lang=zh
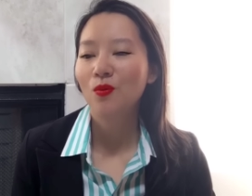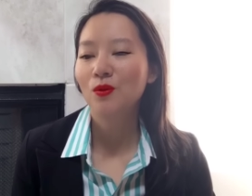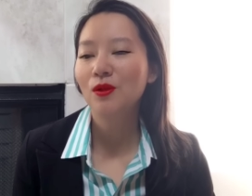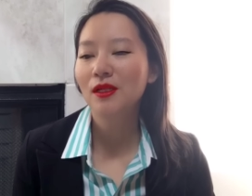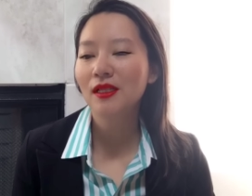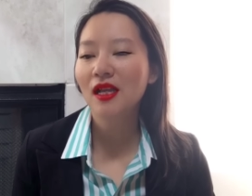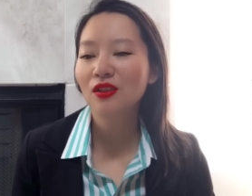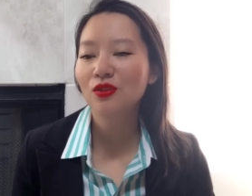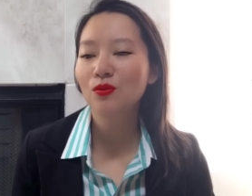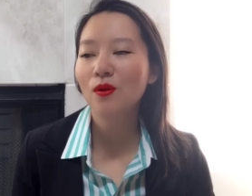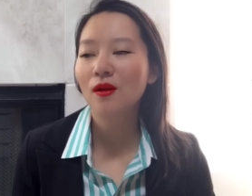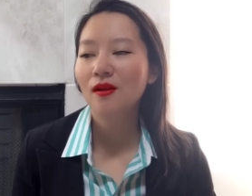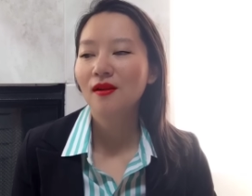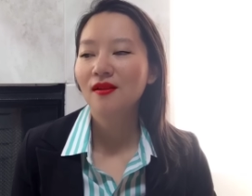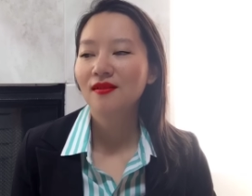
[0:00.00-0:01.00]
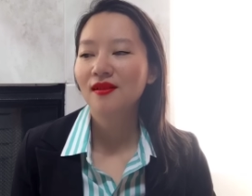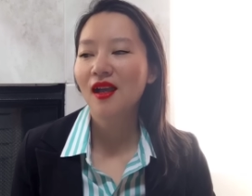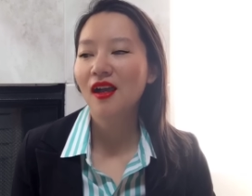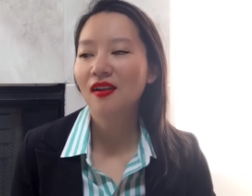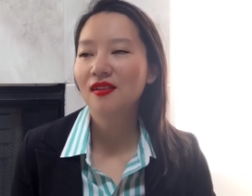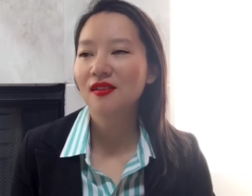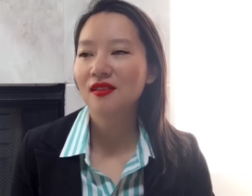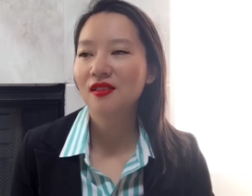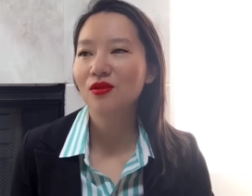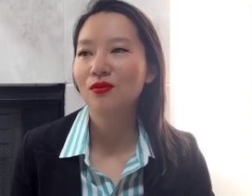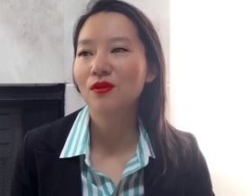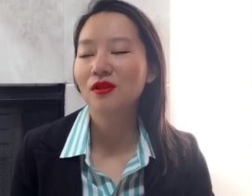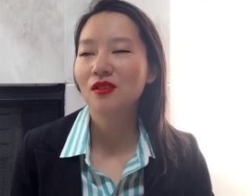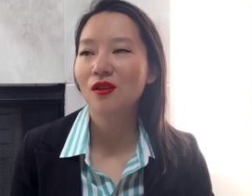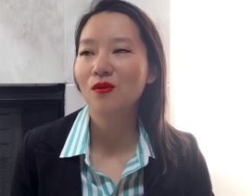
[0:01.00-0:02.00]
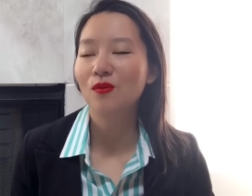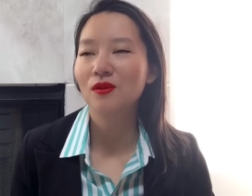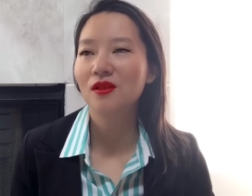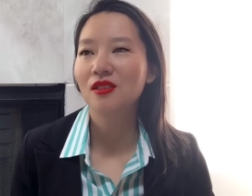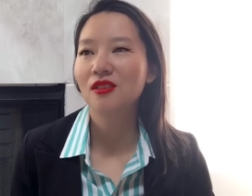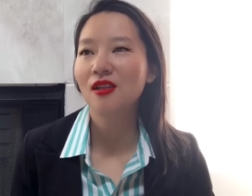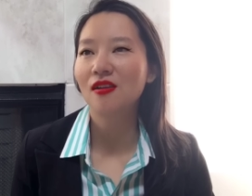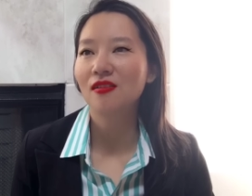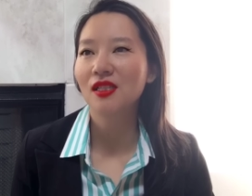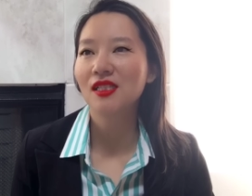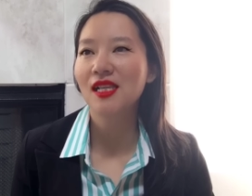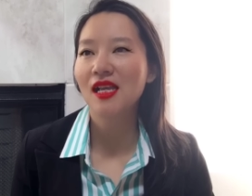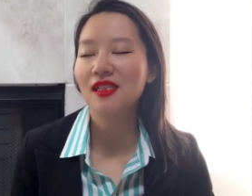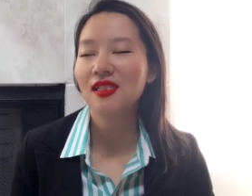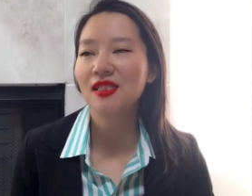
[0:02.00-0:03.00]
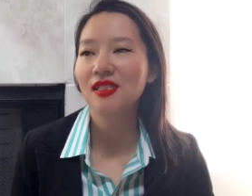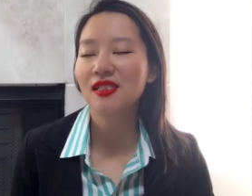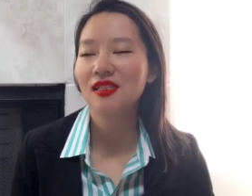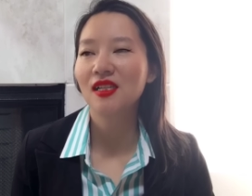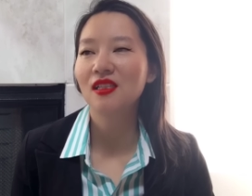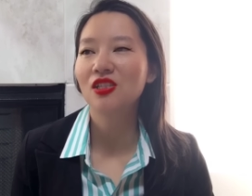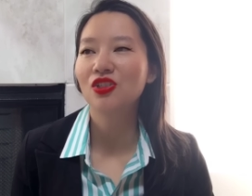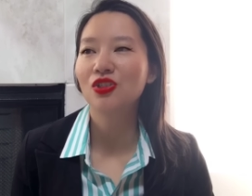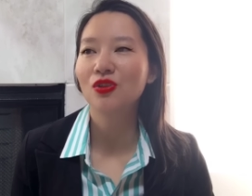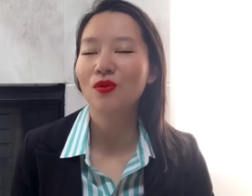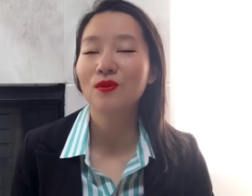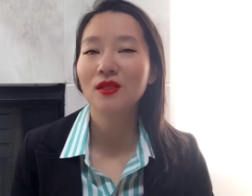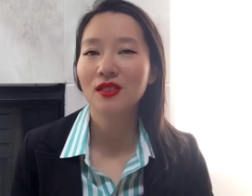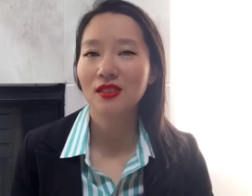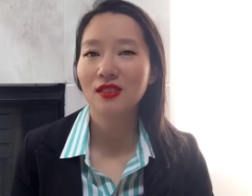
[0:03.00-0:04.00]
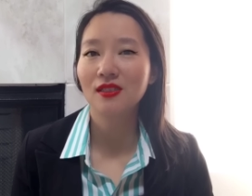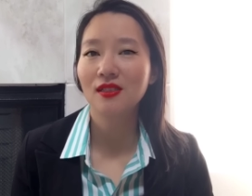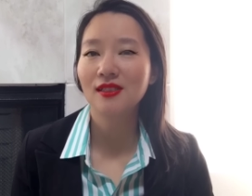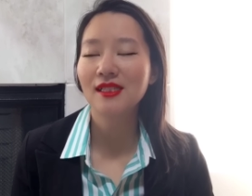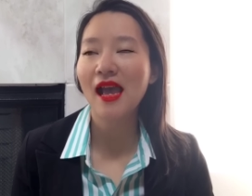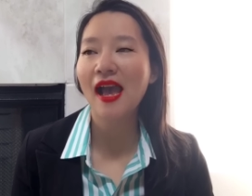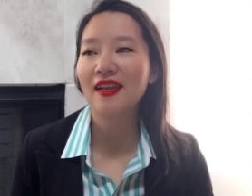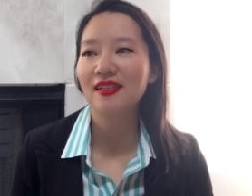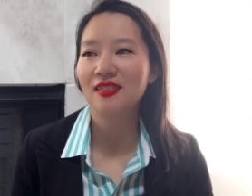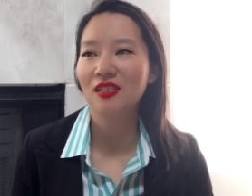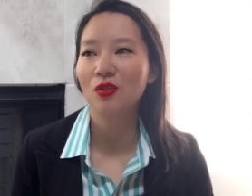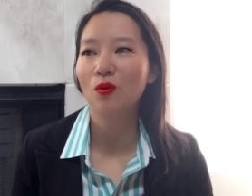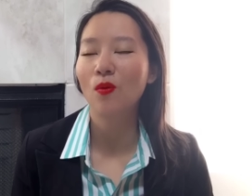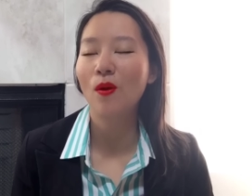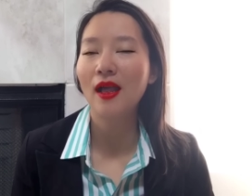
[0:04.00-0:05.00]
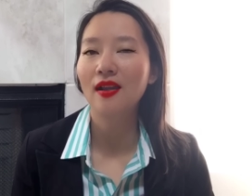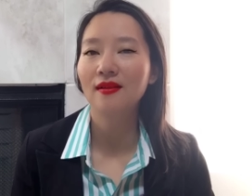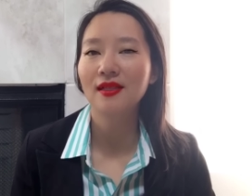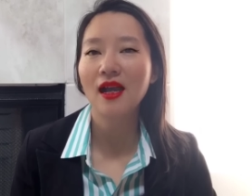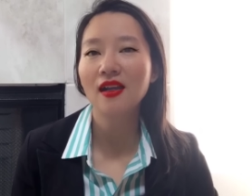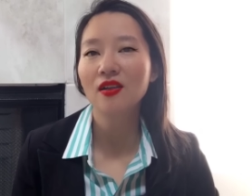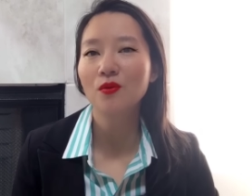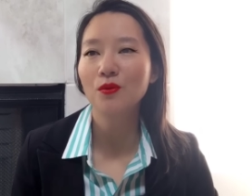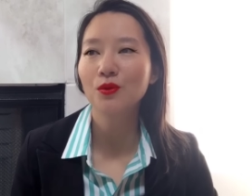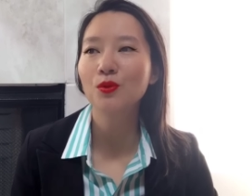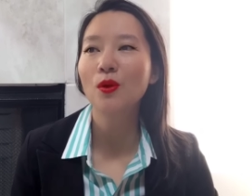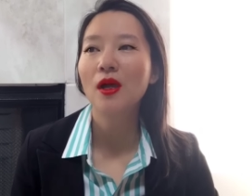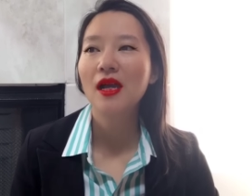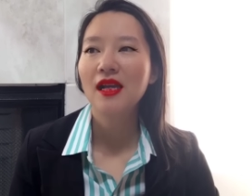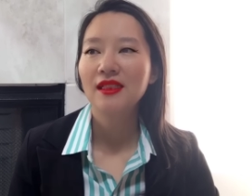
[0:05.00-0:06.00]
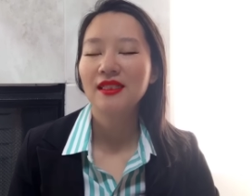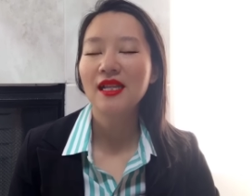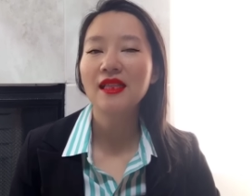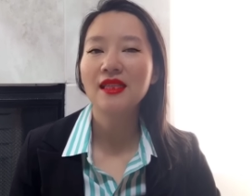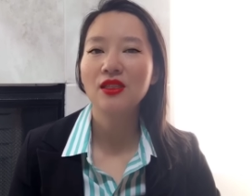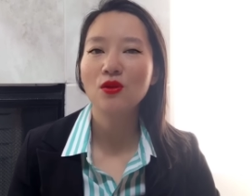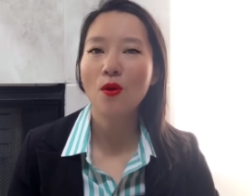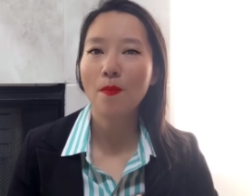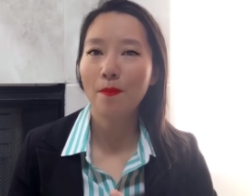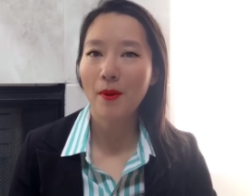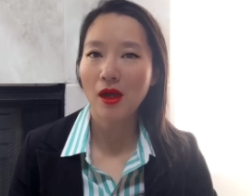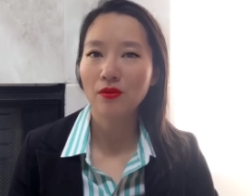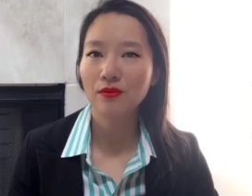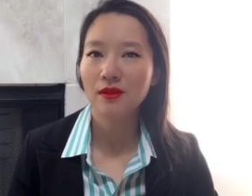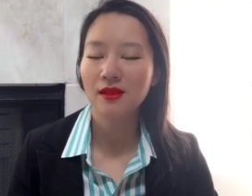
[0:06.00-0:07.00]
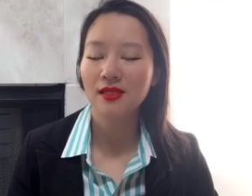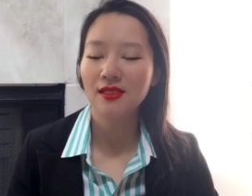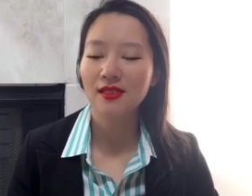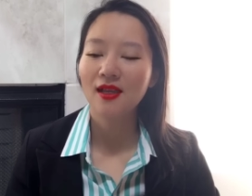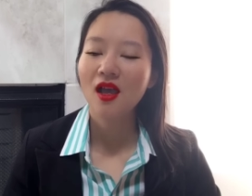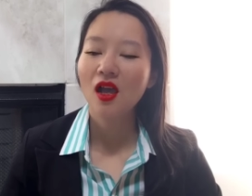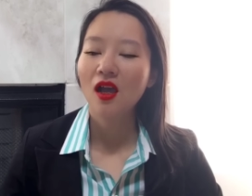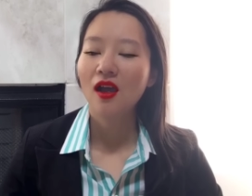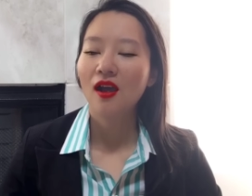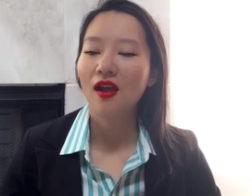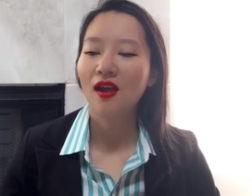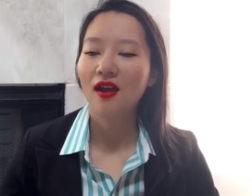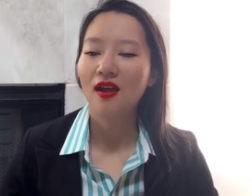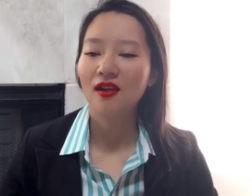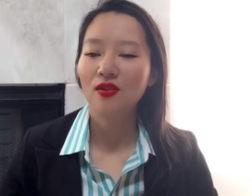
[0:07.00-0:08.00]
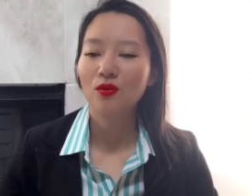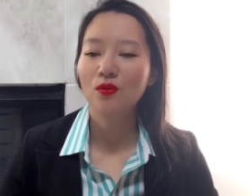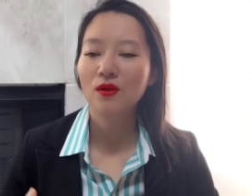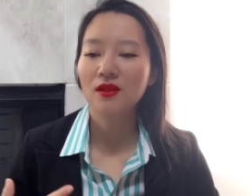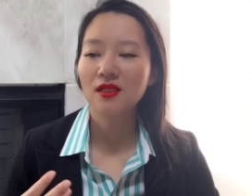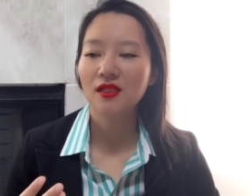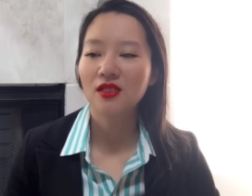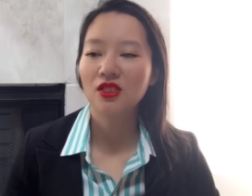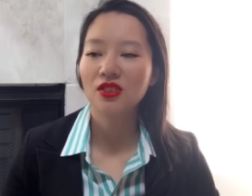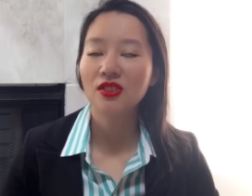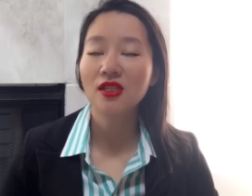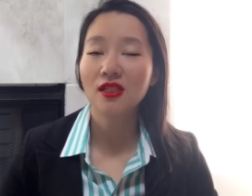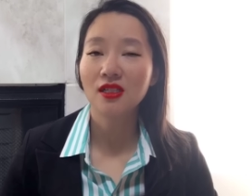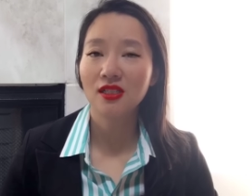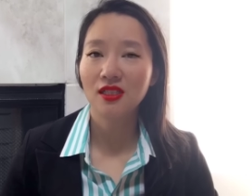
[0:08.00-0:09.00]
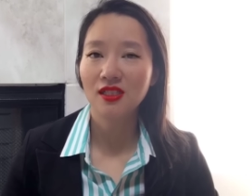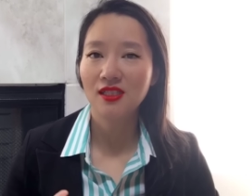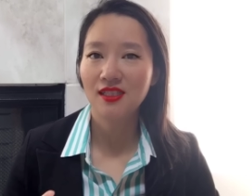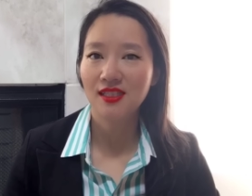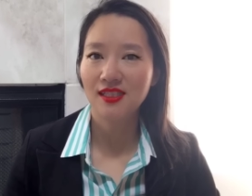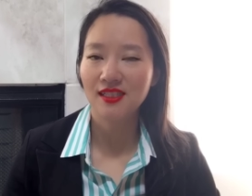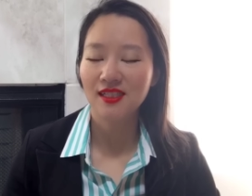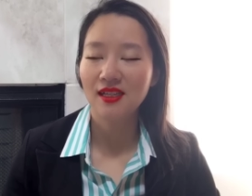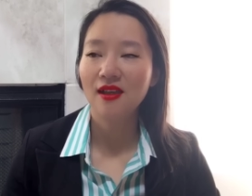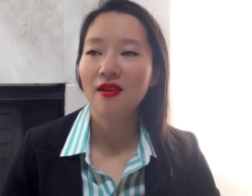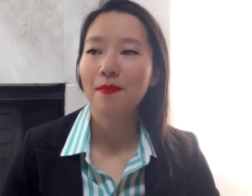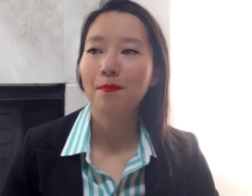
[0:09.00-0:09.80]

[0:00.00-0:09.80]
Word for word: 我又跟他说那可是有的时候我吃到第三四天的时候那个菜已经坏了。他跟我说那你用报纸呃或者是任何的纸